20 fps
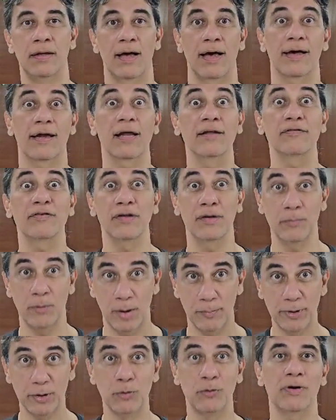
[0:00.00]
Agradecendo
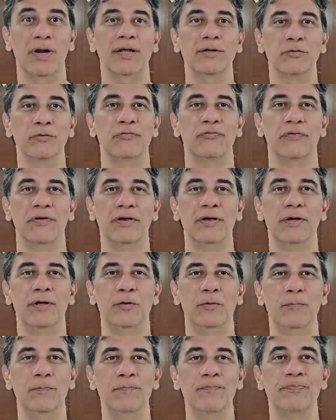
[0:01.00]
meu amigo Cleto
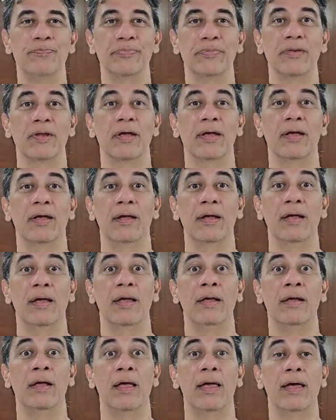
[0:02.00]
Filho.
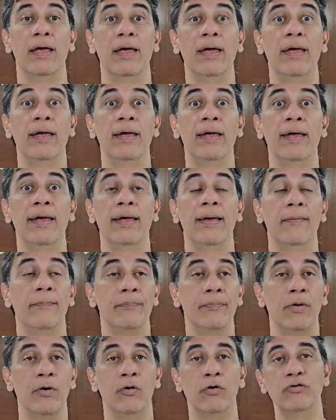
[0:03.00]

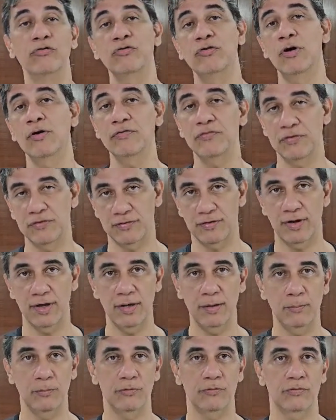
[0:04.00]
É, hoje nós
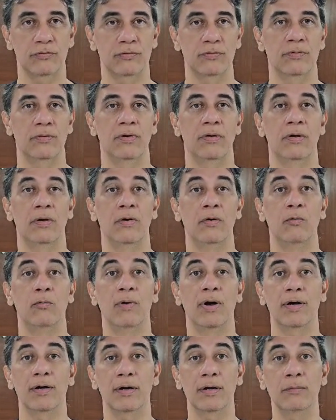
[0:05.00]
fizemos
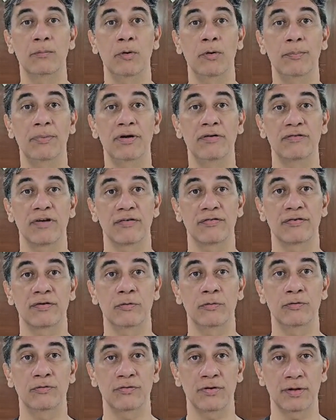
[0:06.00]
uma grande
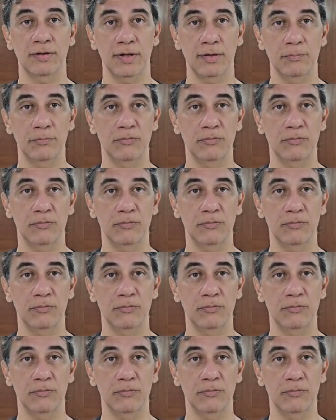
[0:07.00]
mobilização no centro